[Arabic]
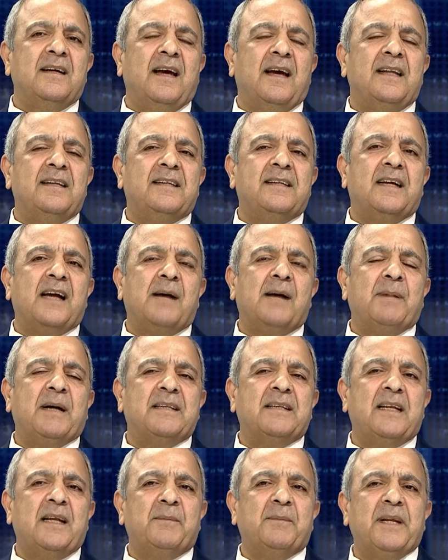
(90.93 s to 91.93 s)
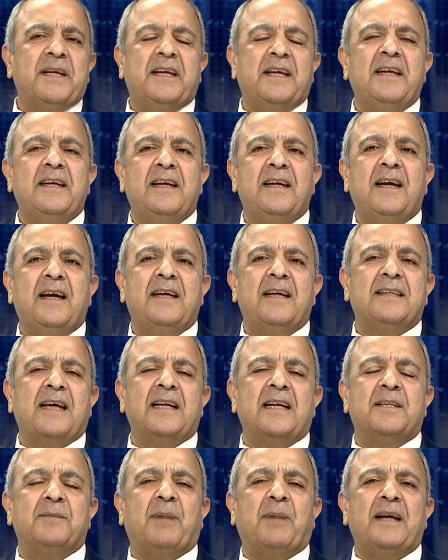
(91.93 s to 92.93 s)
الانتخابات الامريكيه
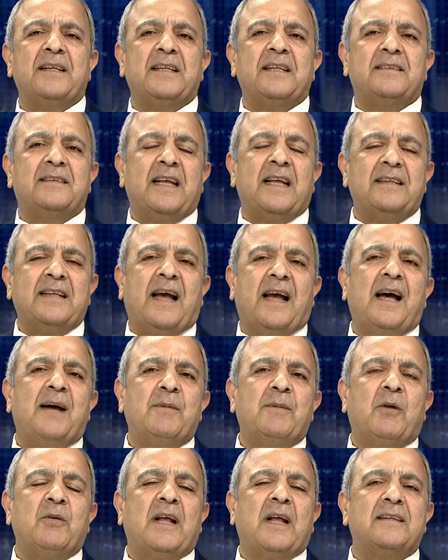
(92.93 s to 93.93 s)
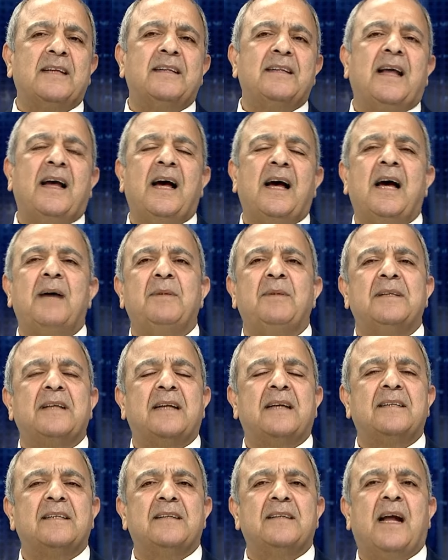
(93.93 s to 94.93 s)
اداره بايدن تدعم او لا تدعم
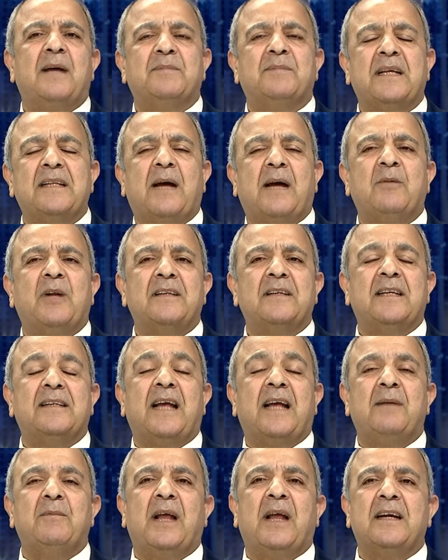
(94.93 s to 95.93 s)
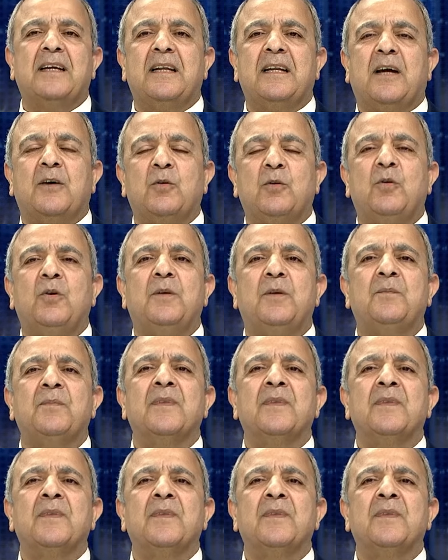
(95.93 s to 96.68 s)
اداره ترامب تدعم ولا تدعم لكن اقول